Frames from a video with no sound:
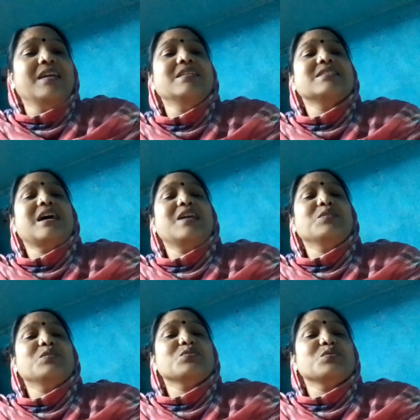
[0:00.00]
इंसान
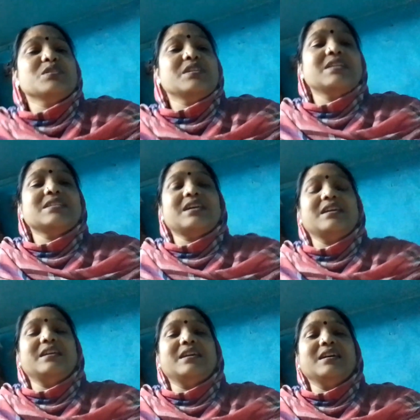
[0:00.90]
को सोचना
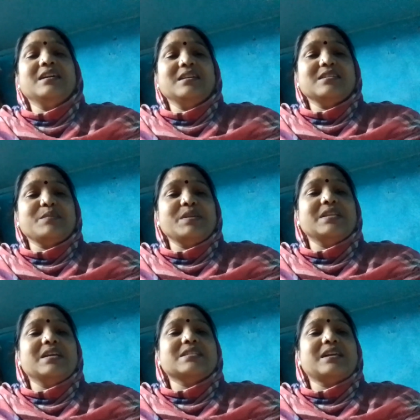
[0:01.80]
चाहिए
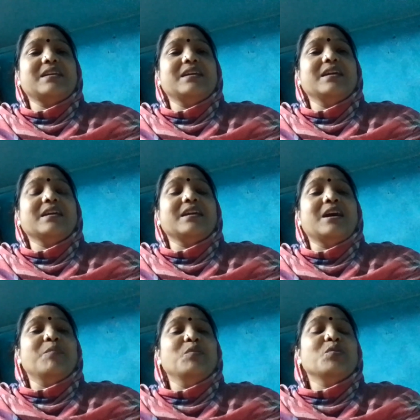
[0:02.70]
समझना चाहिए कि
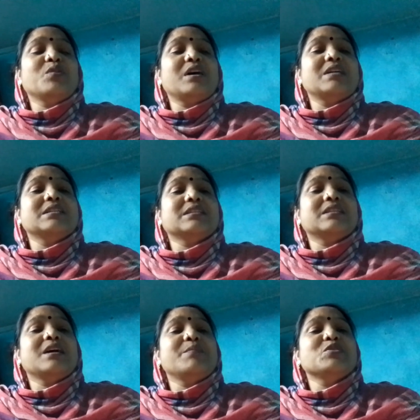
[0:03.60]
हम लोग का
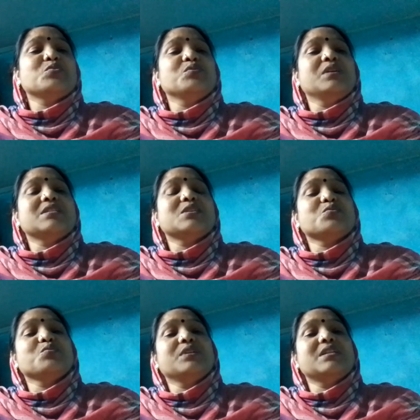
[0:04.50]
जितना भी सुंदर से
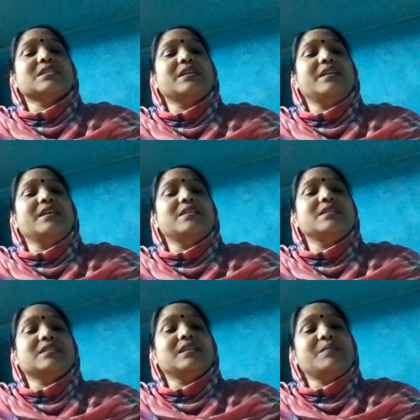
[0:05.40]
सुंदर शरीर है
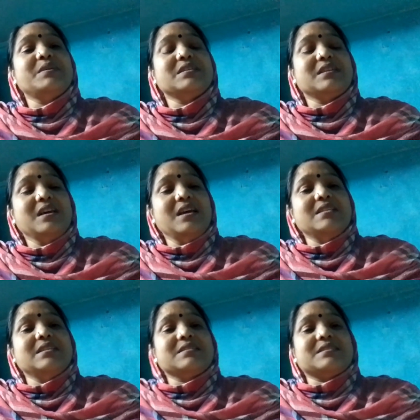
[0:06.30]
जितना भी
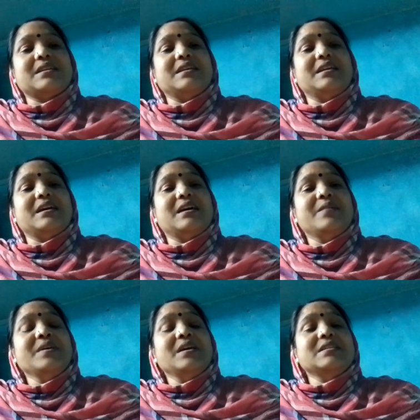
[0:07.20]
शरीर है
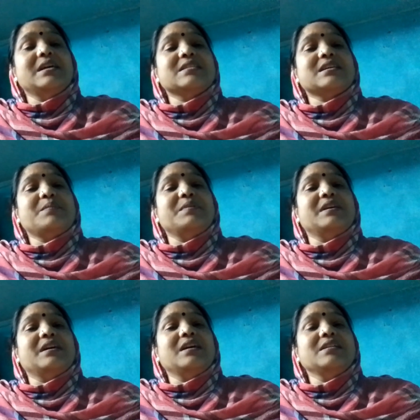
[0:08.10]
जैसा भी
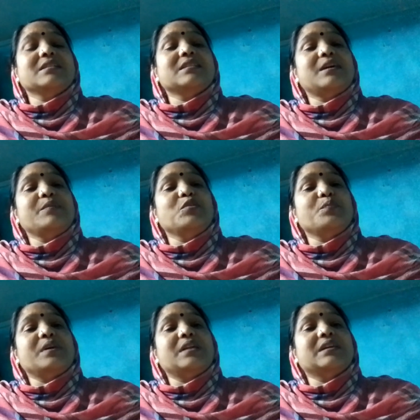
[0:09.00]
है जितना भी
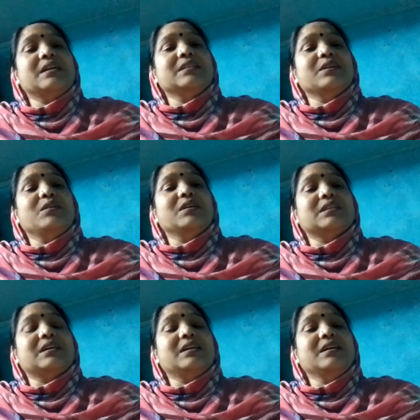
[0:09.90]
रुपया धन दौलत
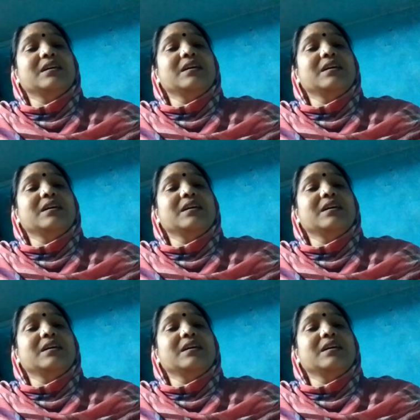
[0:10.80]
है